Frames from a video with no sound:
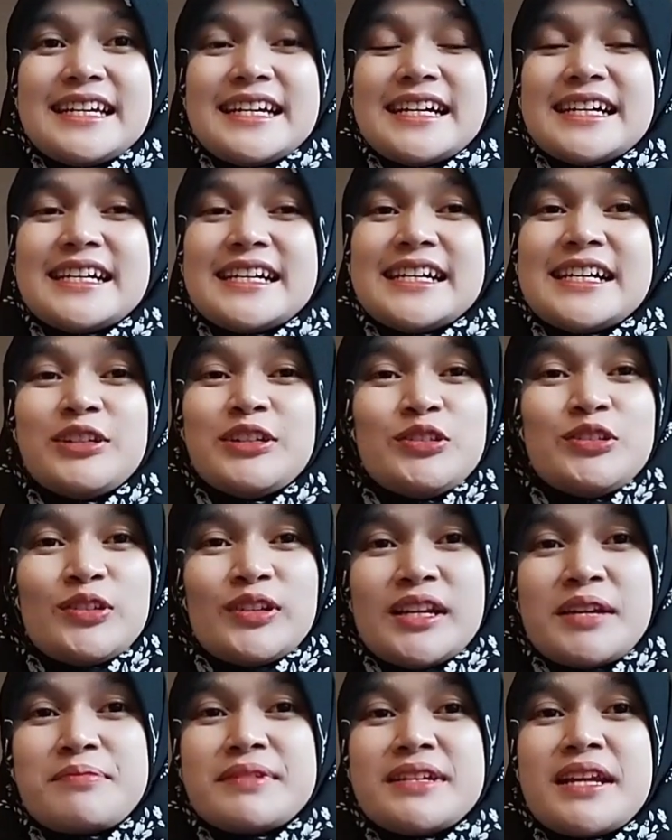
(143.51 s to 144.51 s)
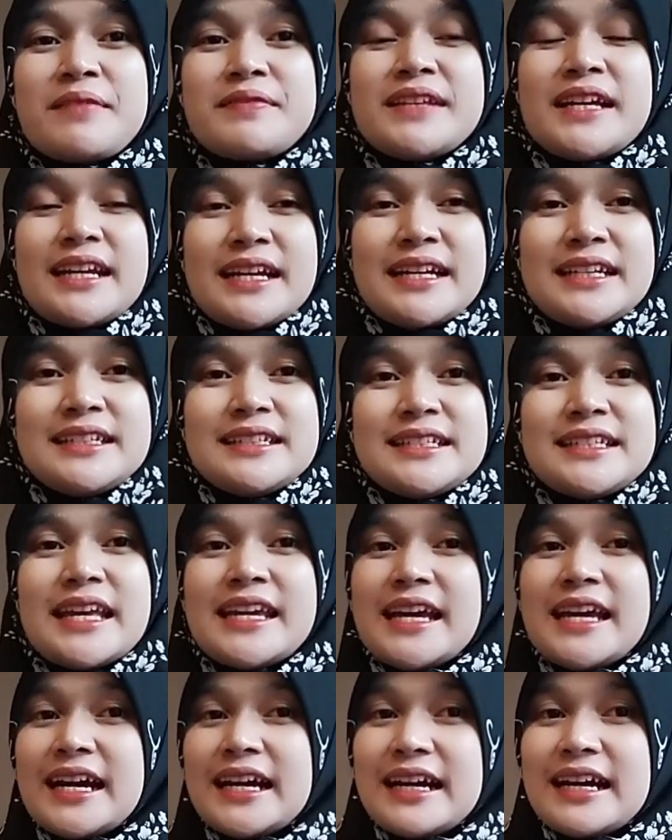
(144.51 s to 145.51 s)
Eh, untuk link pendaftaran
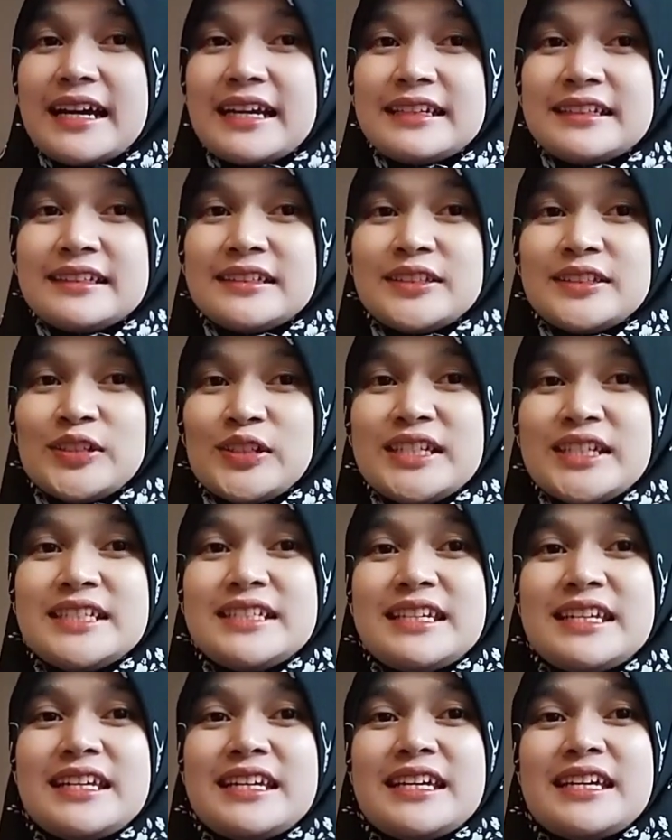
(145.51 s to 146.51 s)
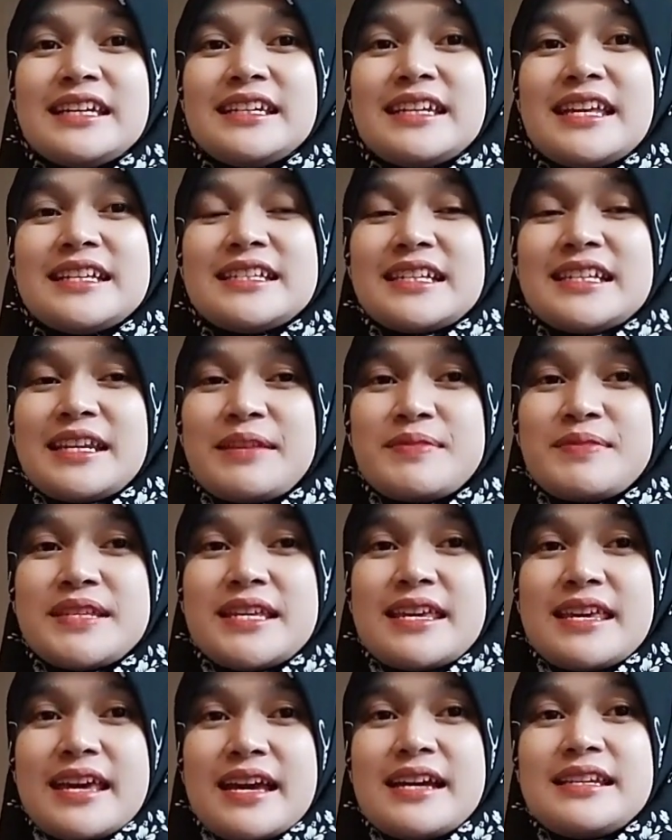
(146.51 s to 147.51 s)
saya akan tulis di deskripsi
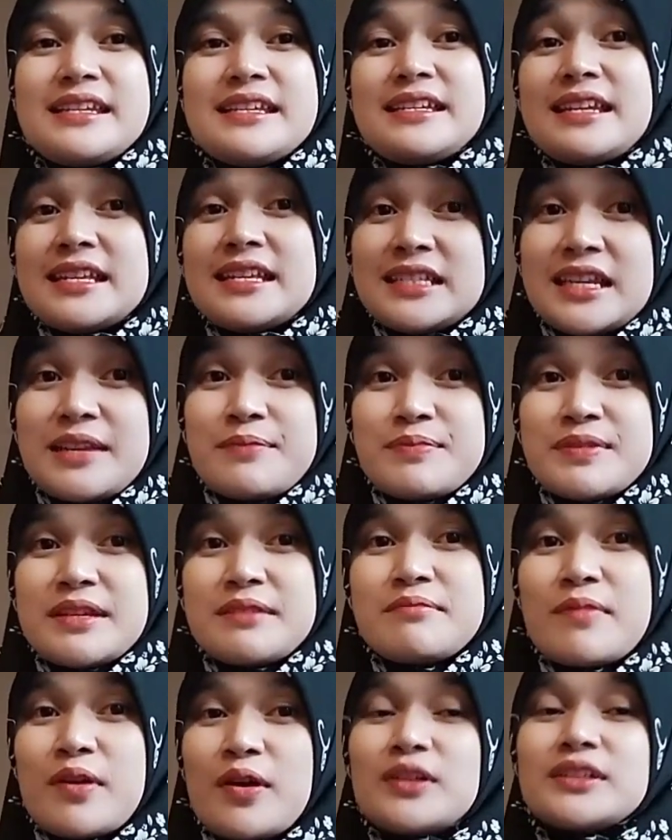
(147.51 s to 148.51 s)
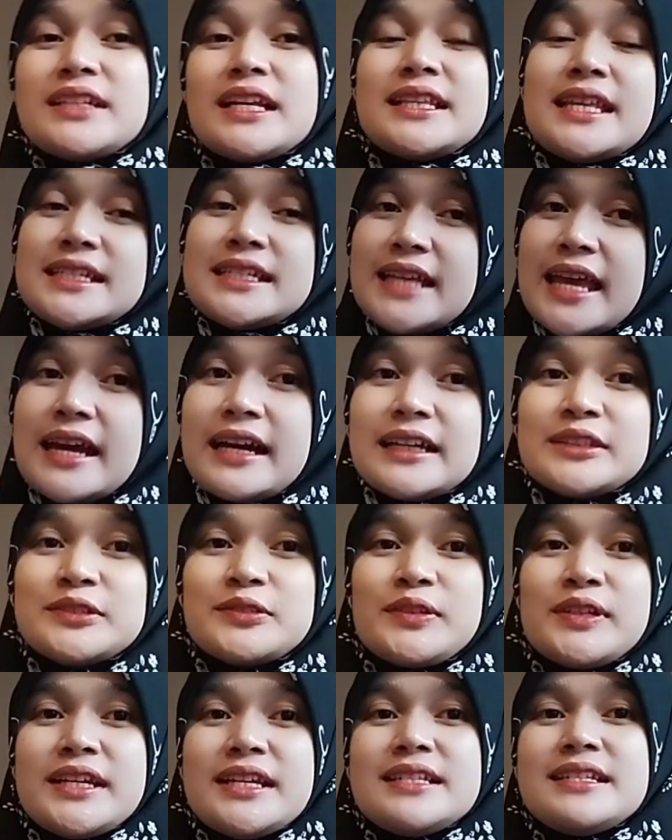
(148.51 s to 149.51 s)
ya, di description box nanti saya akan
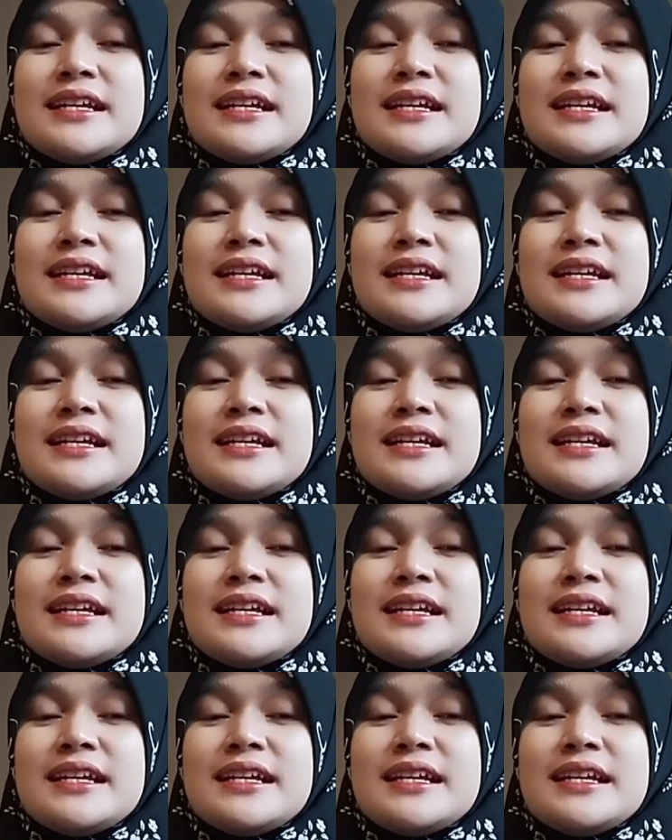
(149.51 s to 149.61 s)
tulis.